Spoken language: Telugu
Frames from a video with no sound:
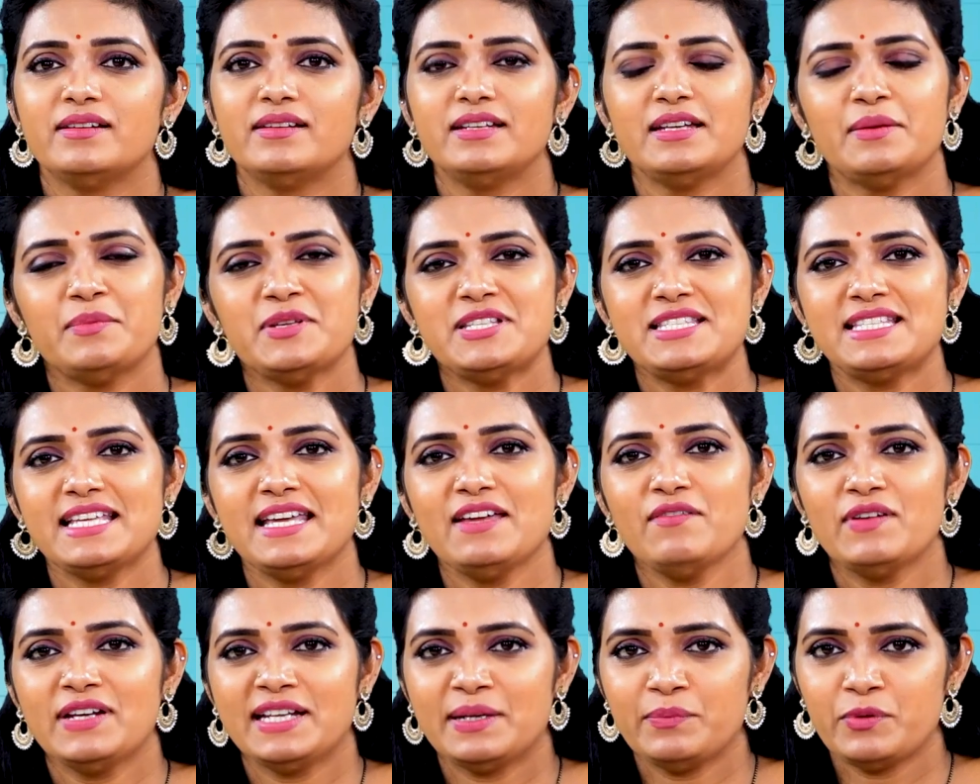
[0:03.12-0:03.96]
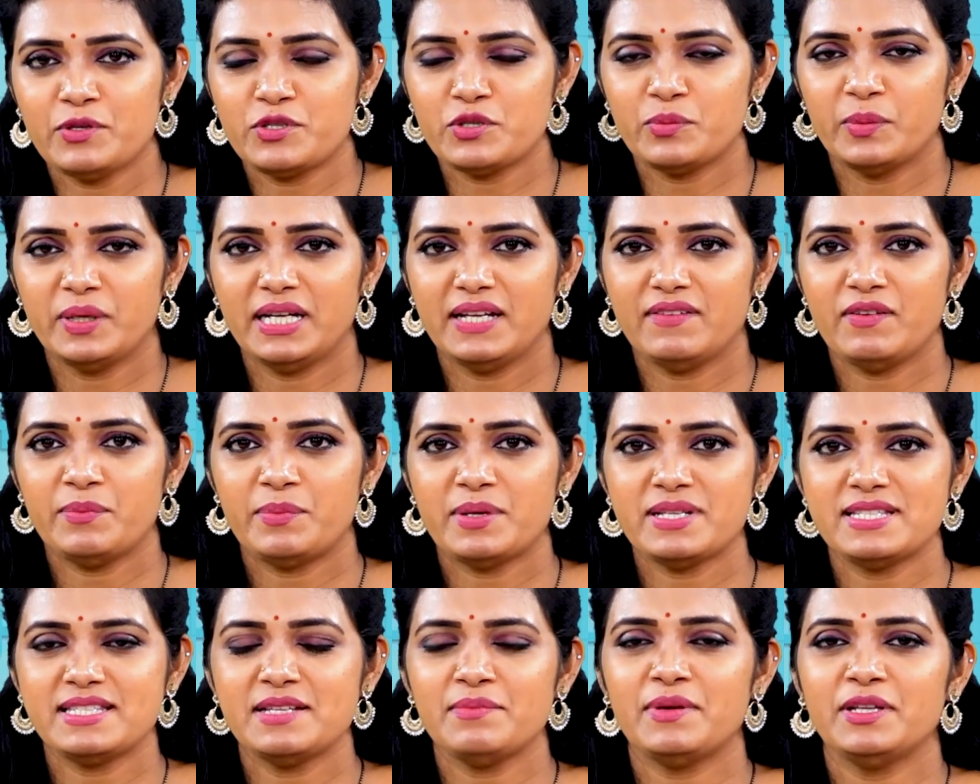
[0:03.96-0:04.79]
నమస్తే వెల్కమ్ టు సుమన్ టీవీ
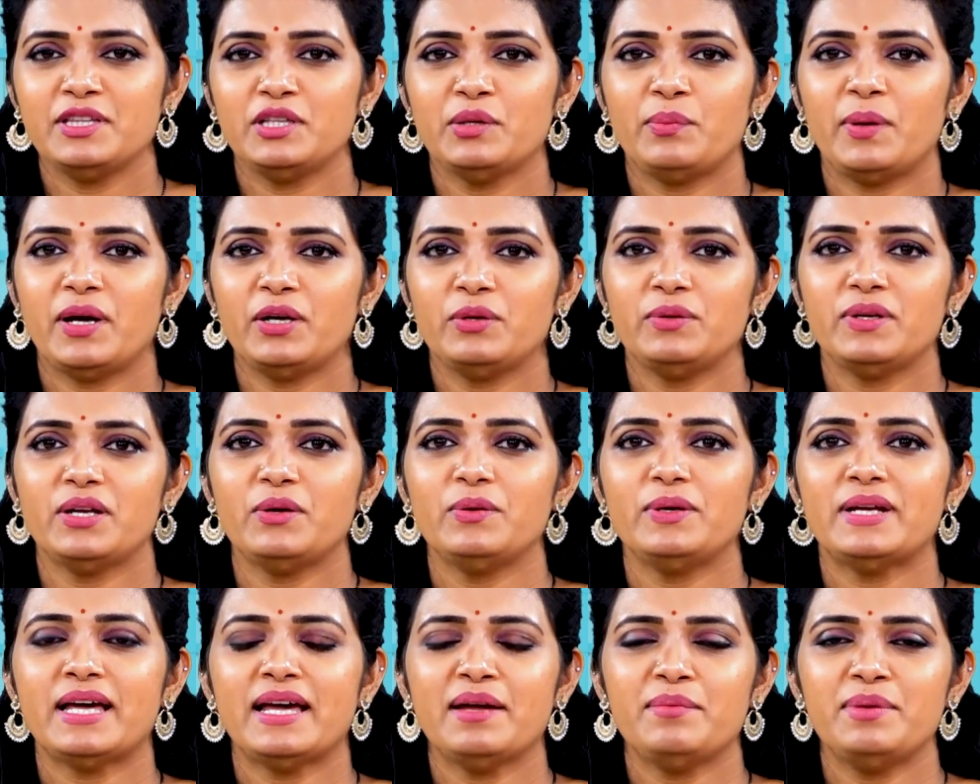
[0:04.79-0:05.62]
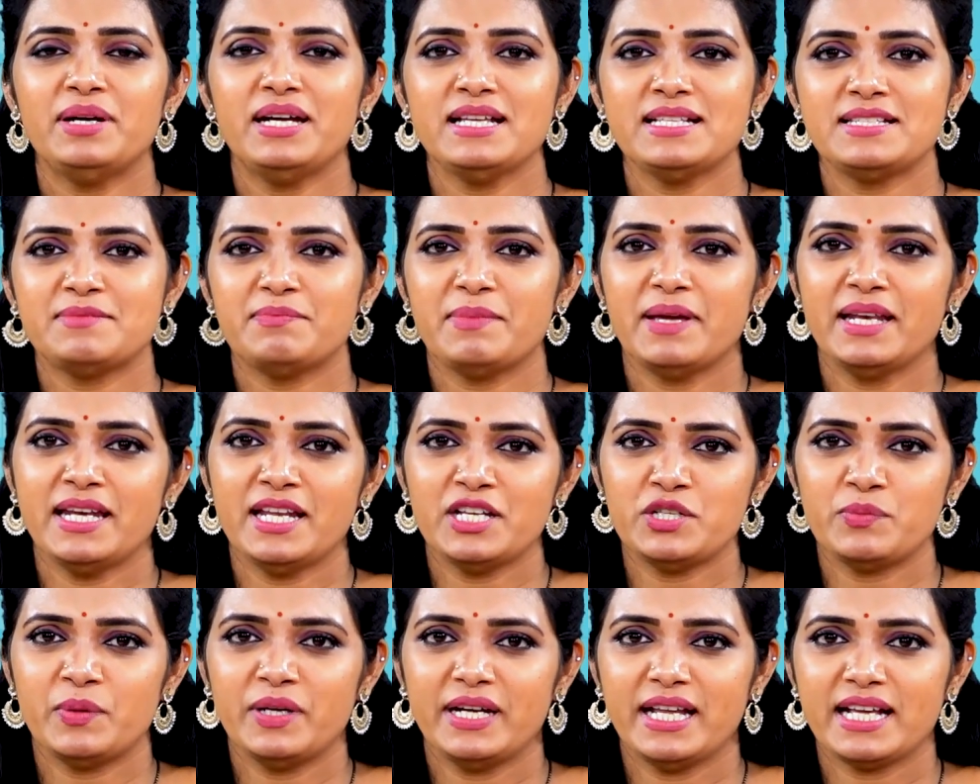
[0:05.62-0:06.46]
ప్రస్తుతం అంతా పాటు ఉన్నారు డయాబెటీస్
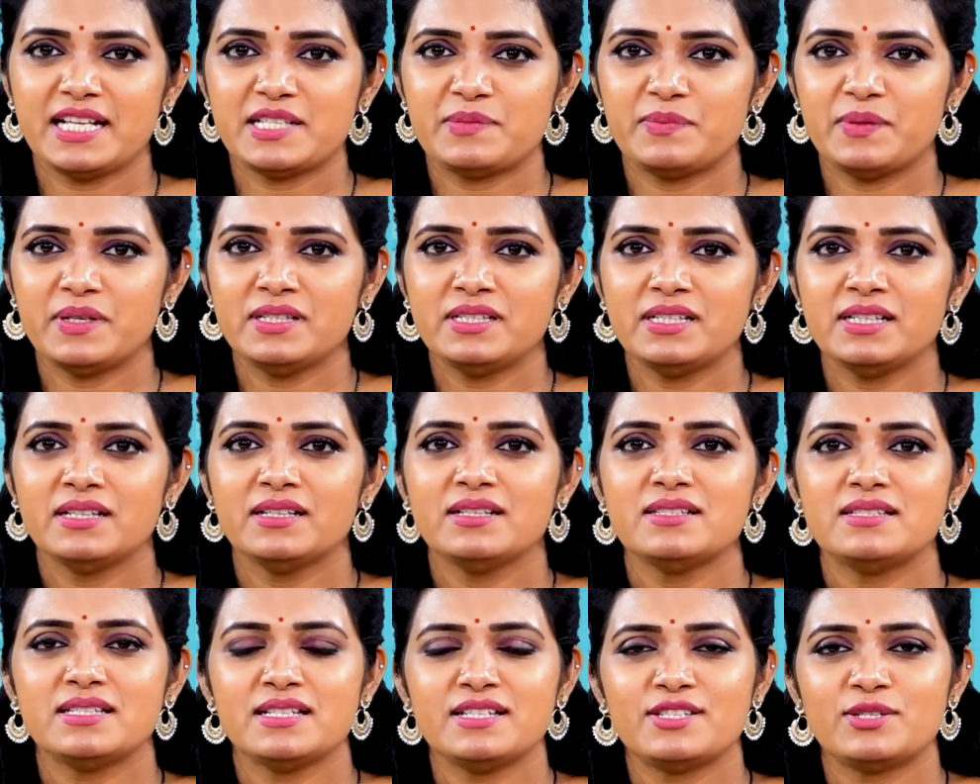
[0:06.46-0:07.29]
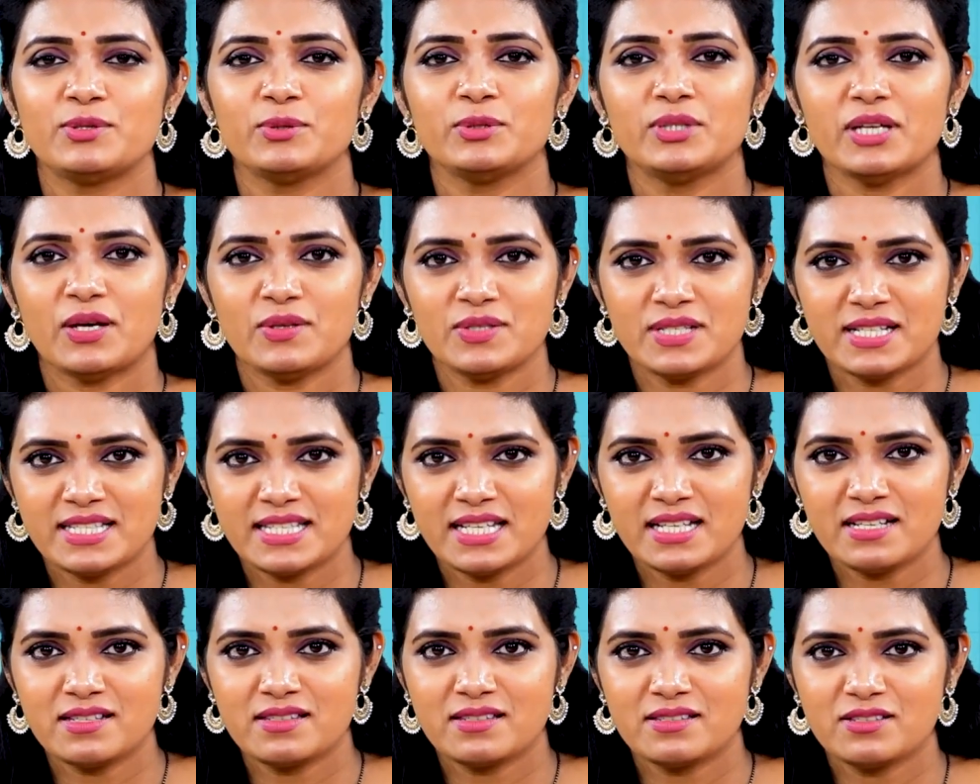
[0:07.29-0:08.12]
మేనేజ్మెంట్ ఎక్స్పర్ట్ సిన్స్ టూ థౌజండ్
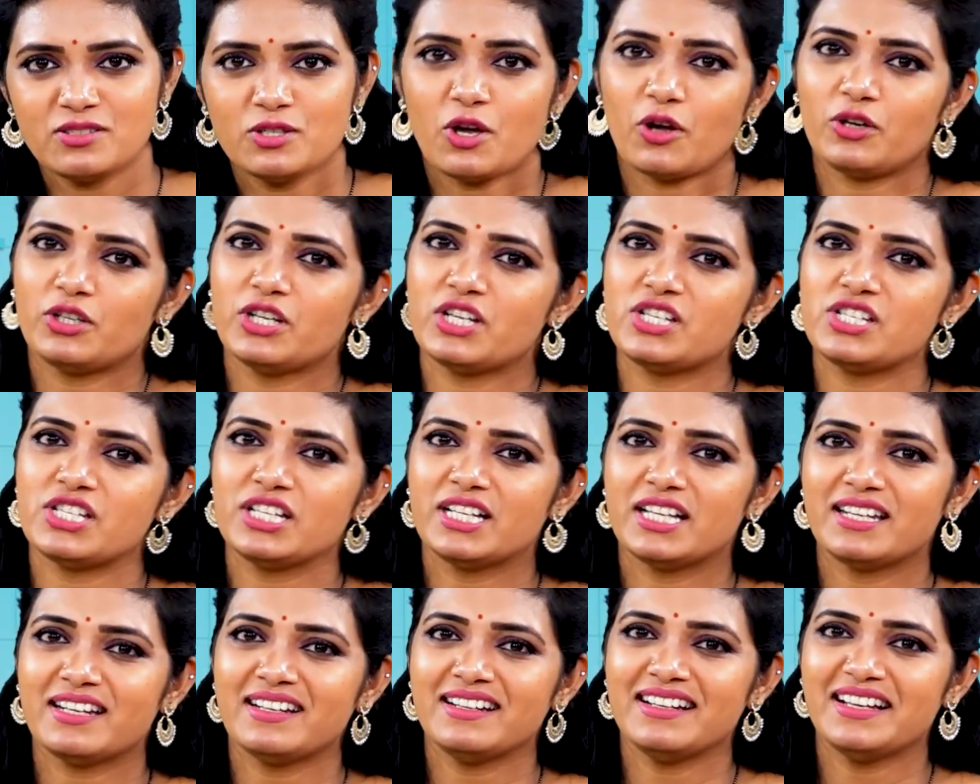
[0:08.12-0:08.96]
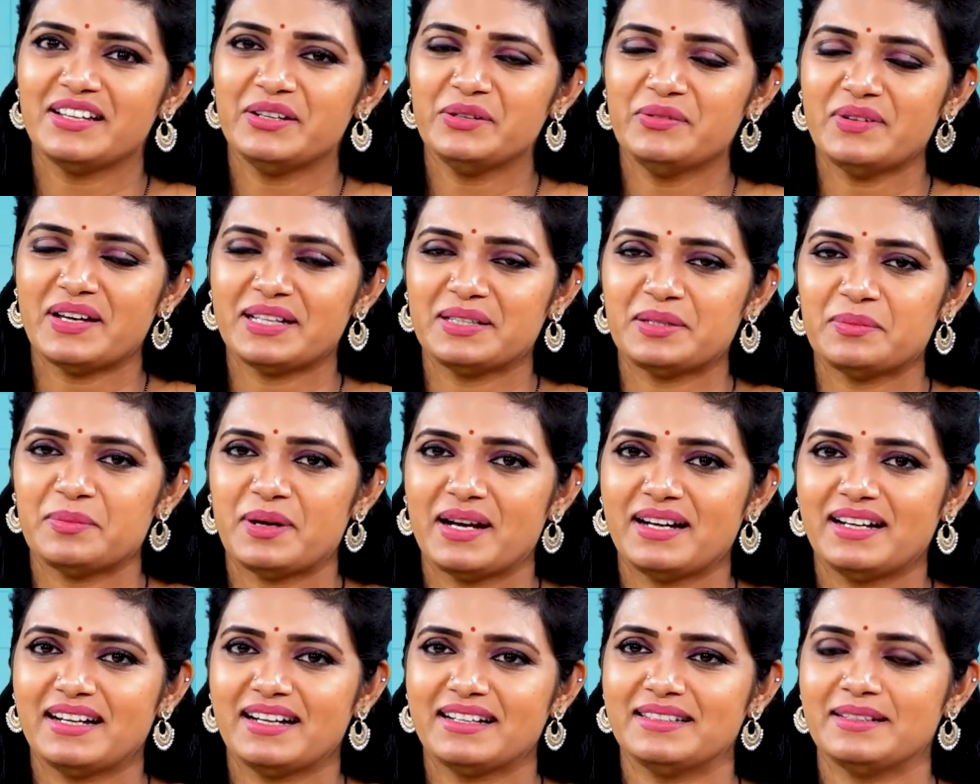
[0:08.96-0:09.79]
సిక్స్ డాక్టర్ జి కిరణ్ గారు వారితో
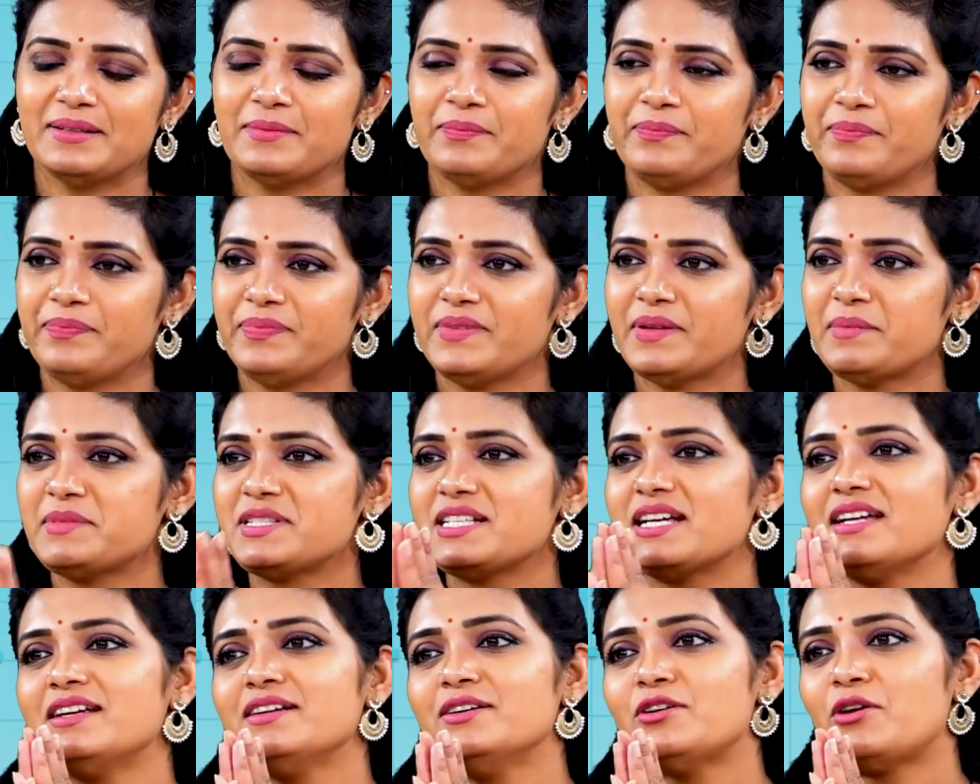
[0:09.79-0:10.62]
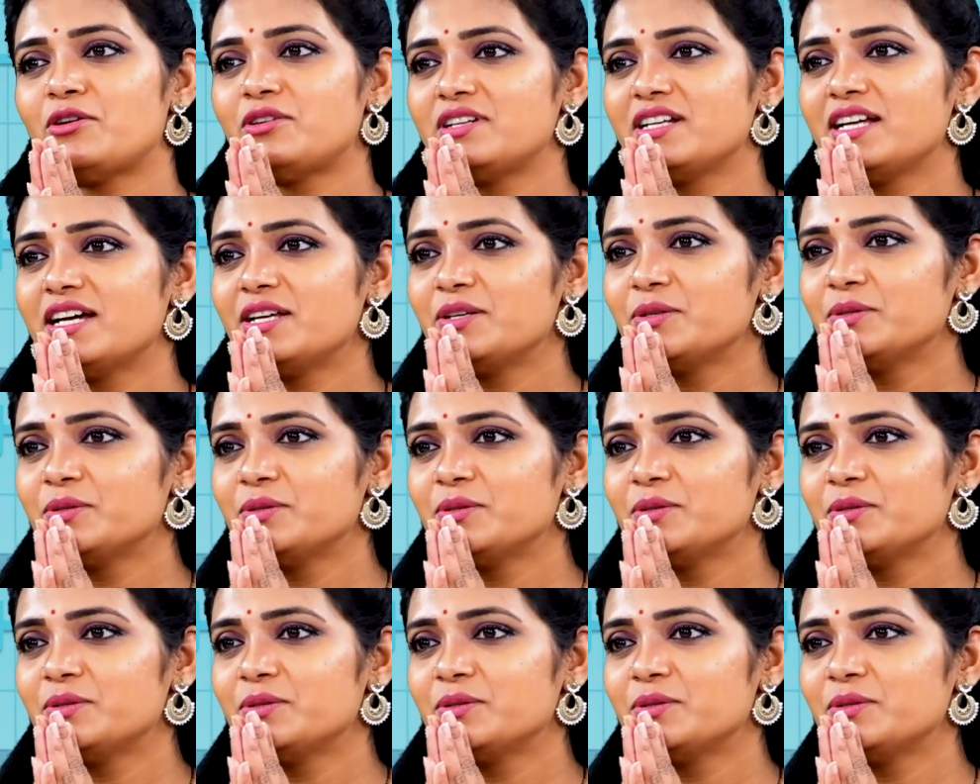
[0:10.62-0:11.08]
మాట్లాడదాం నమస్కారం డాక్టర్ గారు